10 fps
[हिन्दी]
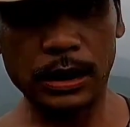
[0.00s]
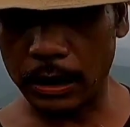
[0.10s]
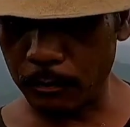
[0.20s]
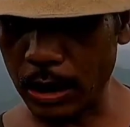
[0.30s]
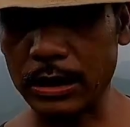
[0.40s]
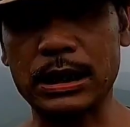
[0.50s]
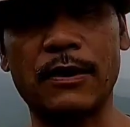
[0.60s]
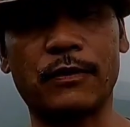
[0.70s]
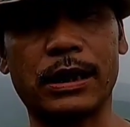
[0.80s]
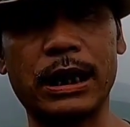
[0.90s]
पूरा
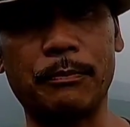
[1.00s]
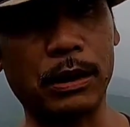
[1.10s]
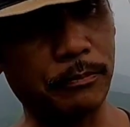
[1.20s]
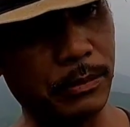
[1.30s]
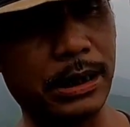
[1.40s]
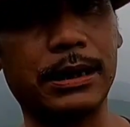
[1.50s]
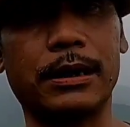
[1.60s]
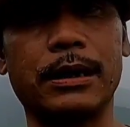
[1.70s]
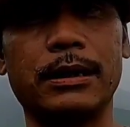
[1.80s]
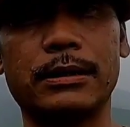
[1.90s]
साफ करके पूरा मिल
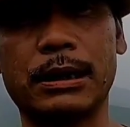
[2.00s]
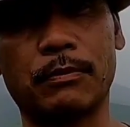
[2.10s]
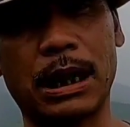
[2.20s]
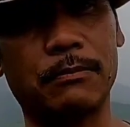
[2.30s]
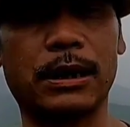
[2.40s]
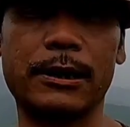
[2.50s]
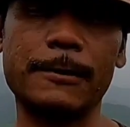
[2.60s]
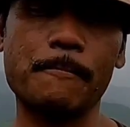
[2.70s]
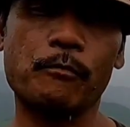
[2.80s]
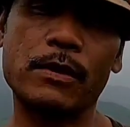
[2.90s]
करके सब काम
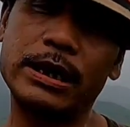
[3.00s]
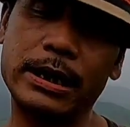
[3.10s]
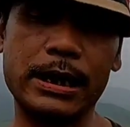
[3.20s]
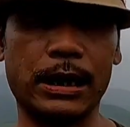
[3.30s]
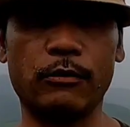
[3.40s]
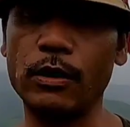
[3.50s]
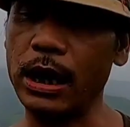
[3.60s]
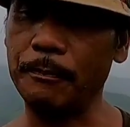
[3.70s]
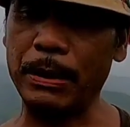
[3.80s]
करके ये किया वो